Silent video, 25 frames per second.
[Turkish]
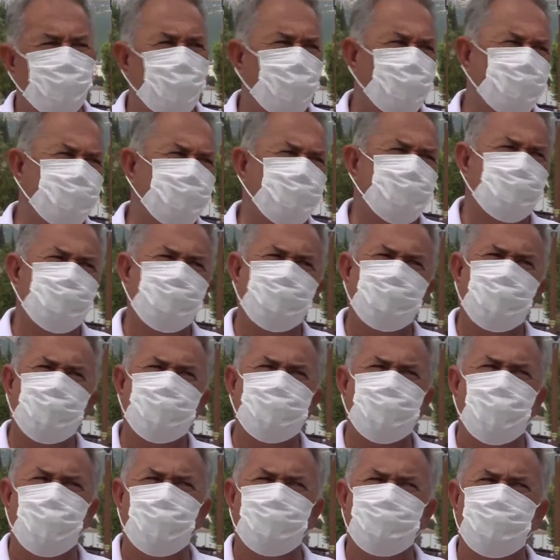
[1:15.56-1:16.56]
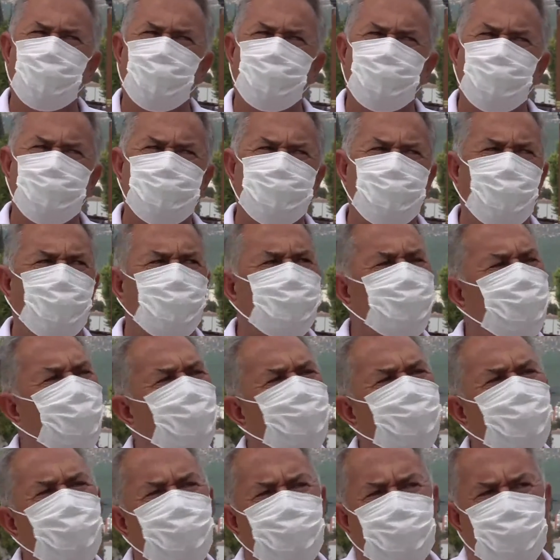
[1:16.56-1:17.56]
Benim Cumhurbaşkanım ne dese onu
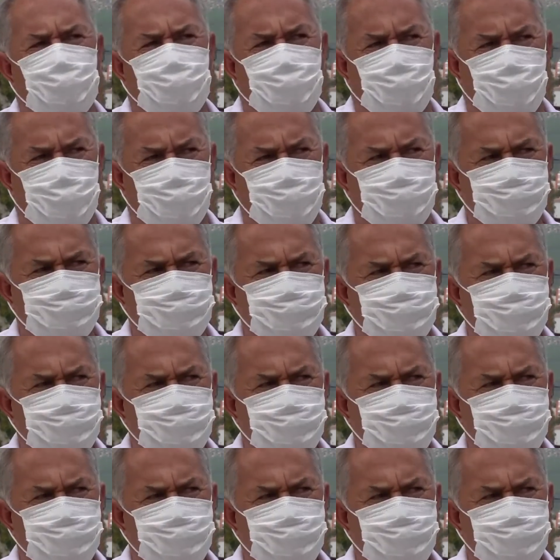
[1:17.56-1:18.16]
yapar yani. Ha.